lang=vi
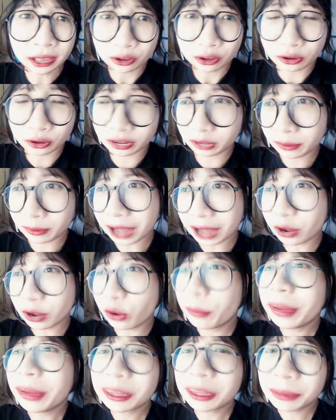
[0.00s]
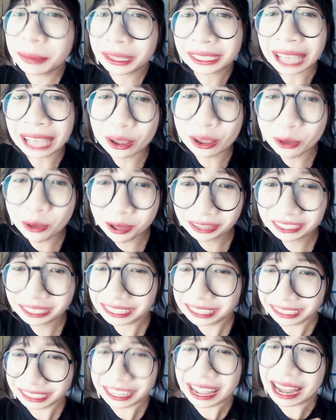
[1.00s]
còn nếu mà alo mình thì mình sẽ alo hưng
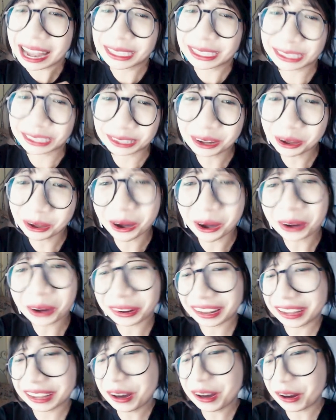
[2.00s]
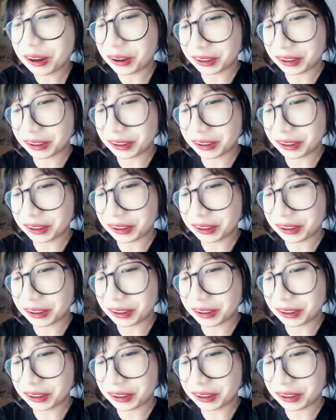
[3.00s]
hưng ờ, lấy xuống đồ lấy đồ hộ